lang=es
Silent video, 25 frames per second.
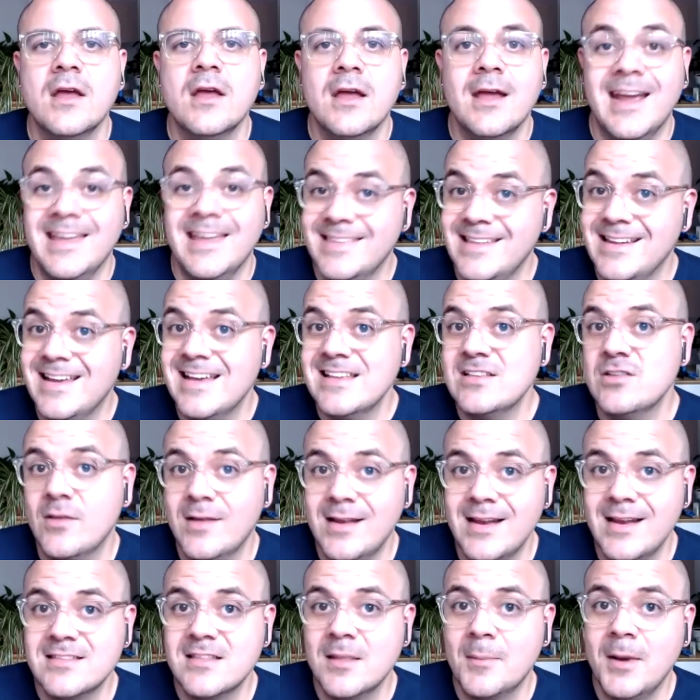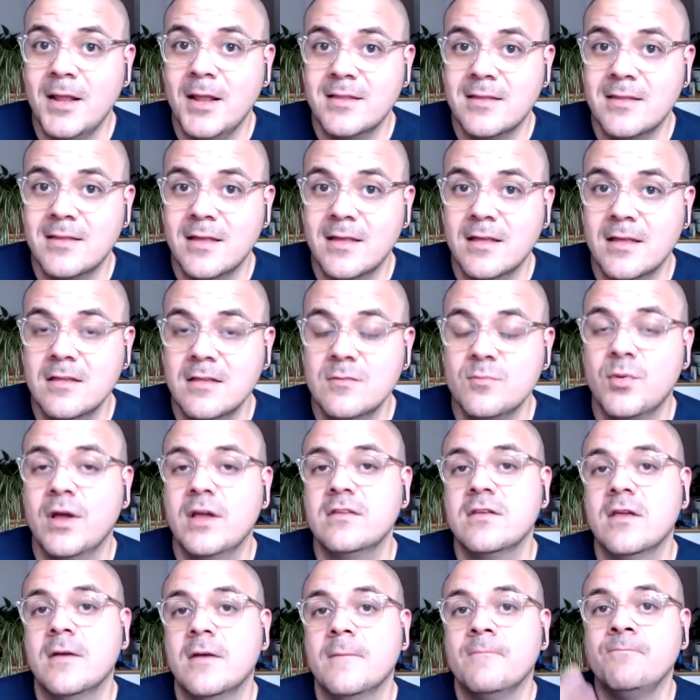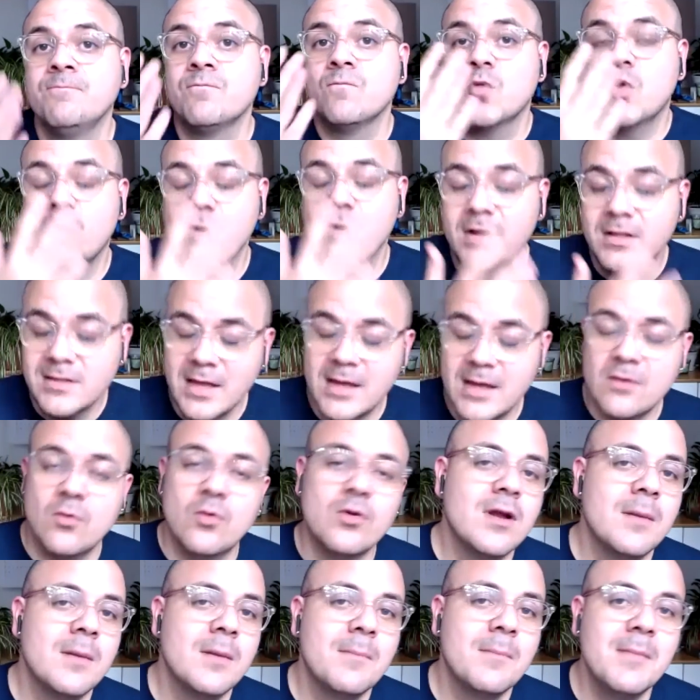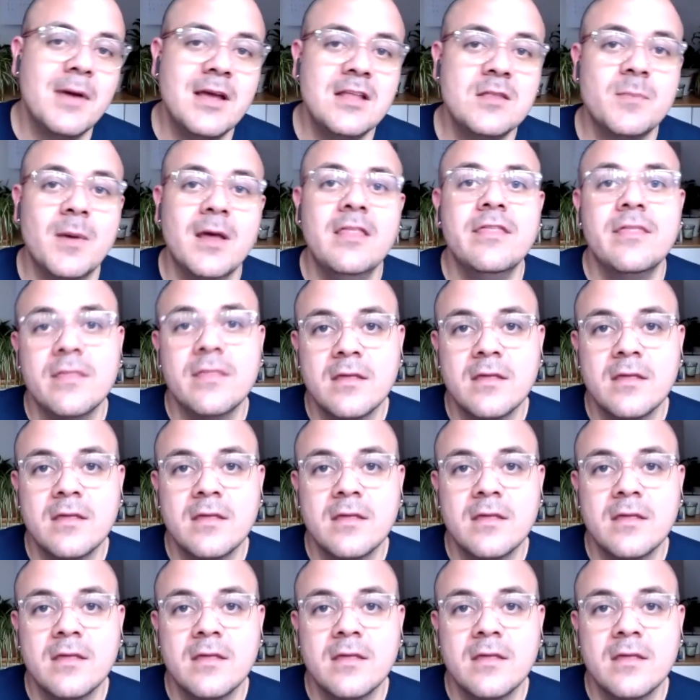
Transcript: En el caso de las tabletas, puedes conectar una MatePath